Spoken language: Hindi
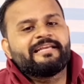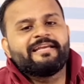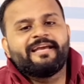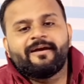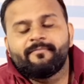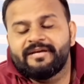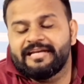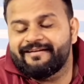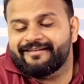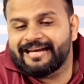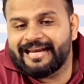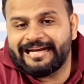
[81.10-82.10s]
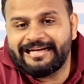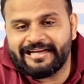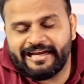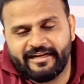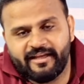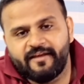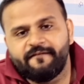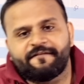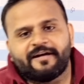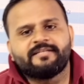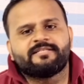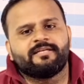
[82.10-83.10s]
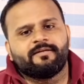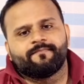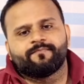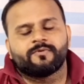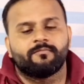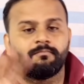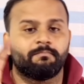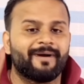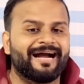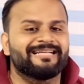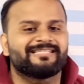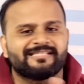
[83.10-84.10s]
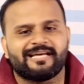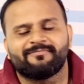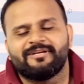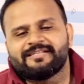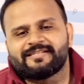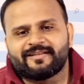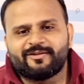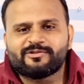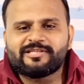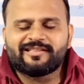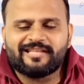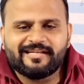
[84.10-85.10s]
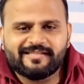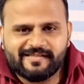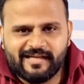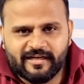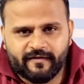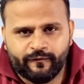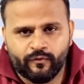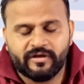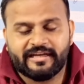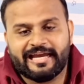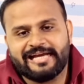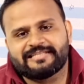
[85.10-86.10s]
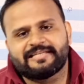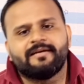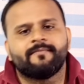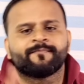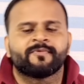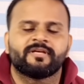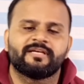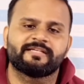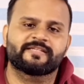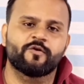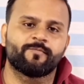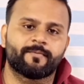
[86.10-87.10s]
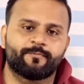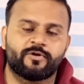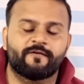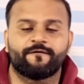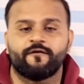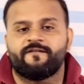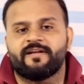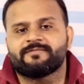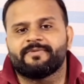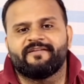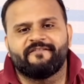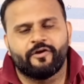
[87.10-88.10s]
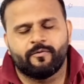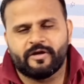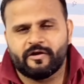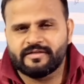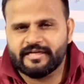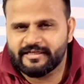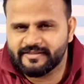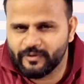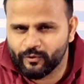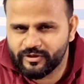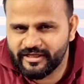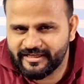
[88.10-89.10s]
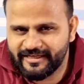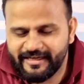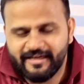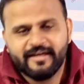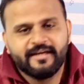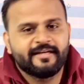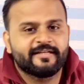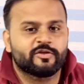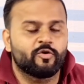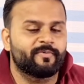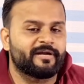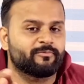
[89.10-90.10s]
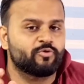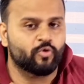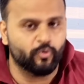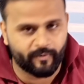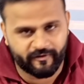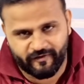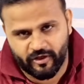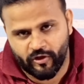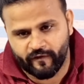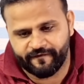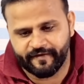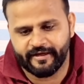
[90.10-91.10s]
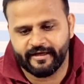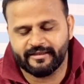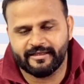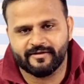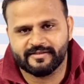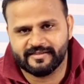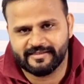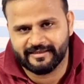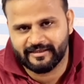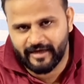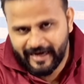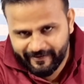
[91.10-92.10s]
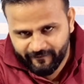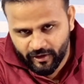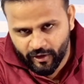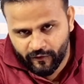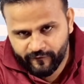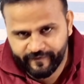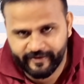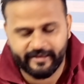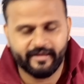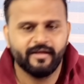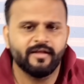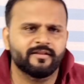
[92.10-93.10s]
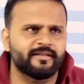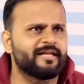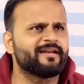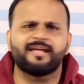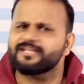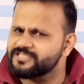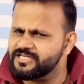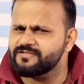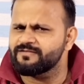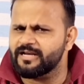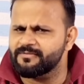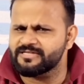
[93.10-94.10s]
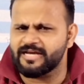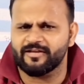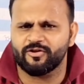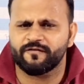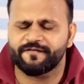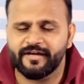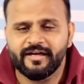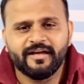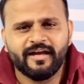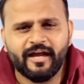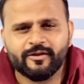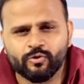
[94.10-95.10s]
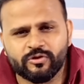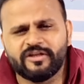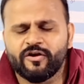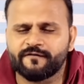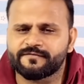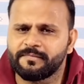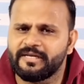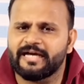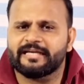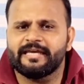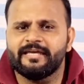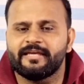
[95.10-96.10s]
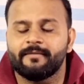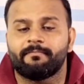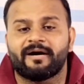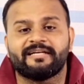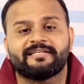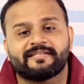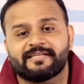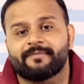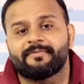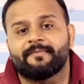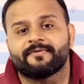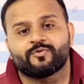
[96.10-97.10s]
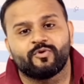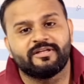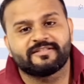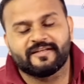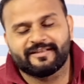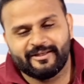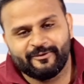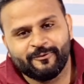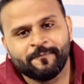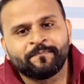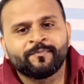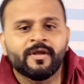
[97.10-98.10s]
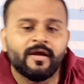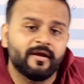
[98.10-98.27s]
डील की है मी इलेवन लाइट एन ई फाइव जी बाईस हजार में ले सकते हो सत्ताईस हजार का फोन कैसे इसके ऊपर पूरा फुल फ्लैश मैंने वीडियो बनाया जाके जरूर देखिए इसके ऊपर आपको कूपन वाला ऑफ है देन इसके साथ कार्ड वाला ऑफ है देन एक्सचेंज वाला भी शायद ऑफ है एंड दो तीन ऑफ मिला के ये बाईस हजार में आप इसको ले सकते हो